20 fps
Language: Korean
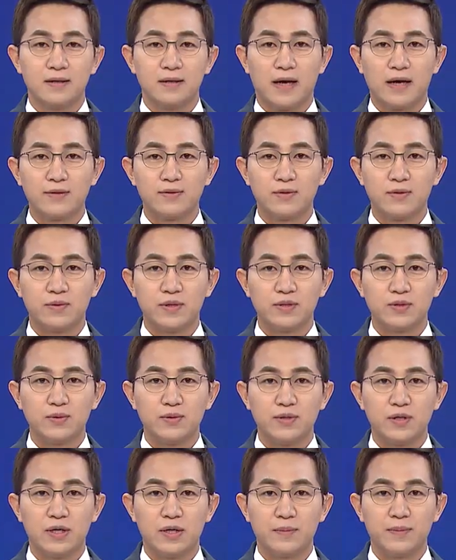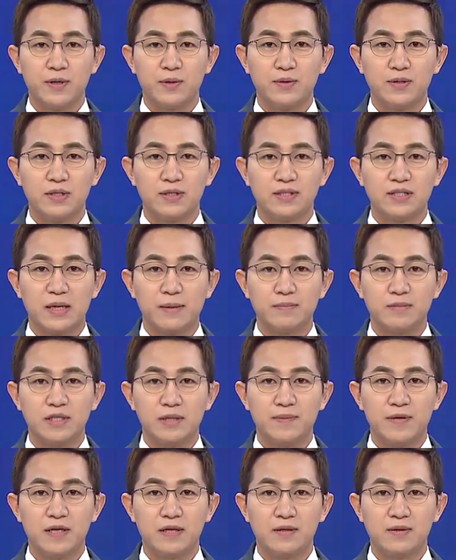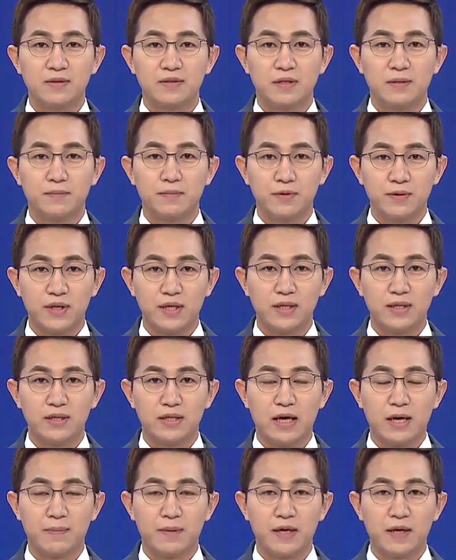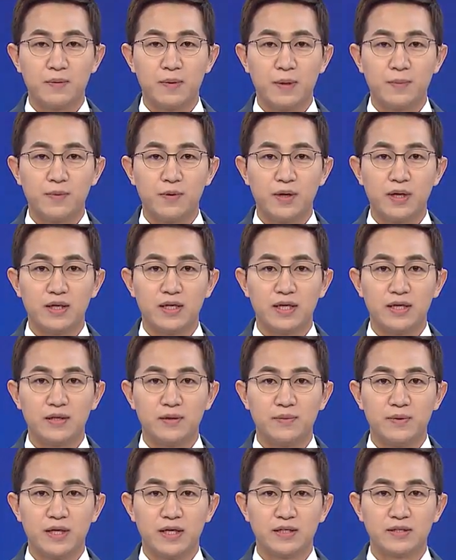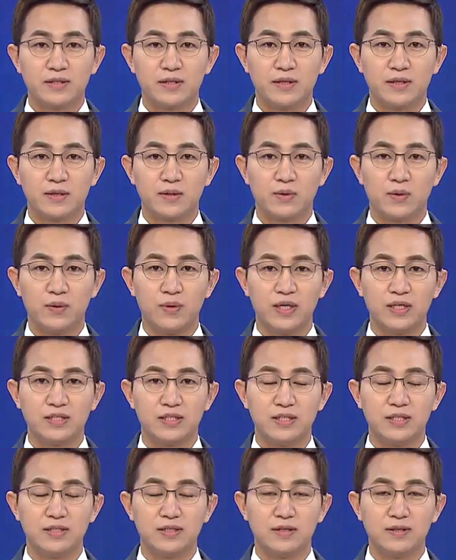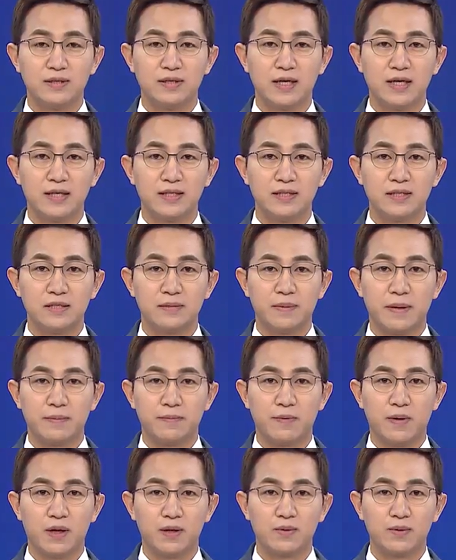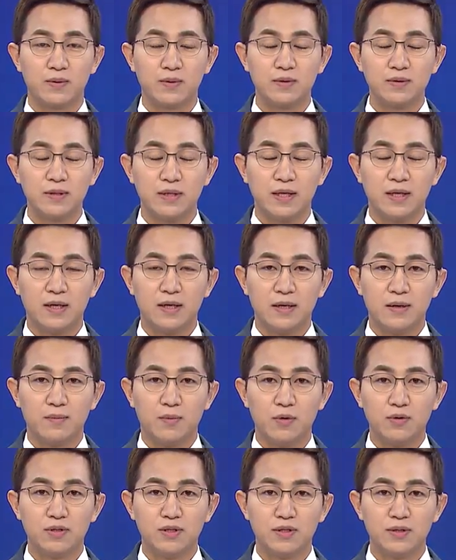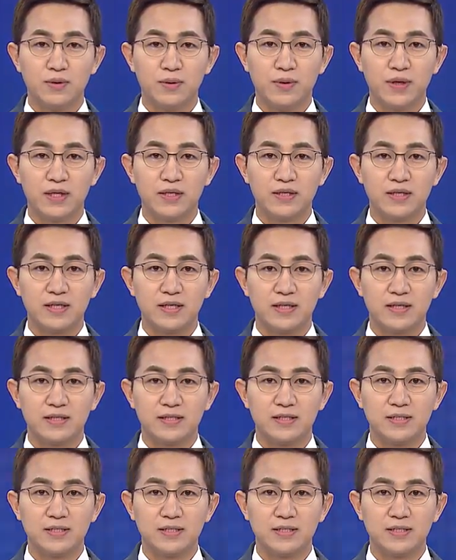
한국교회 총연합이 오는 31일로 선포된 예배 회복의 날을 위해서 교회 실천 가이드를 배포하고 모든 교회들이